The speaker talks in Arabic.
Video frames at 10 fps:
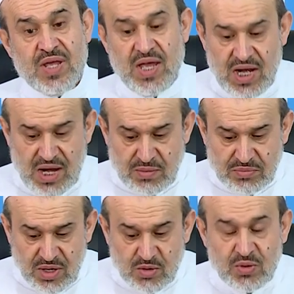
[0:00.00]
إن لم
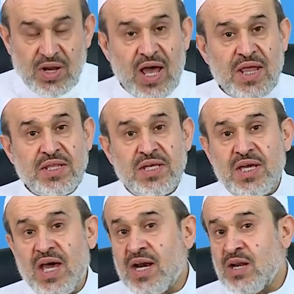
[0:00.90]
تكن
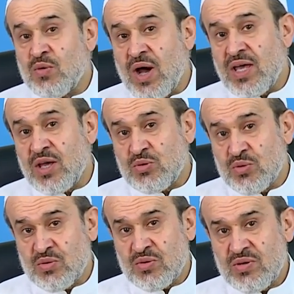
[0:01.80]
هذه
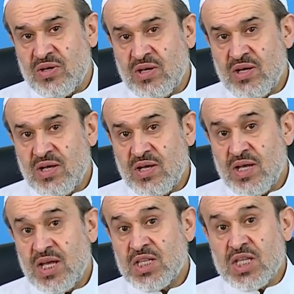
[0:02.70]
الرواية
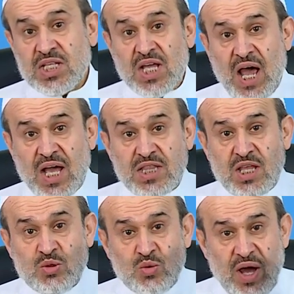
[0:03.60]

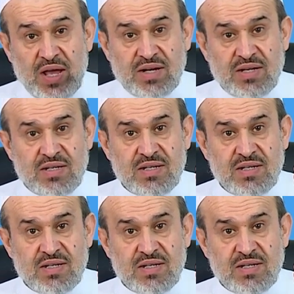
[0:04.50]
تتحدث عن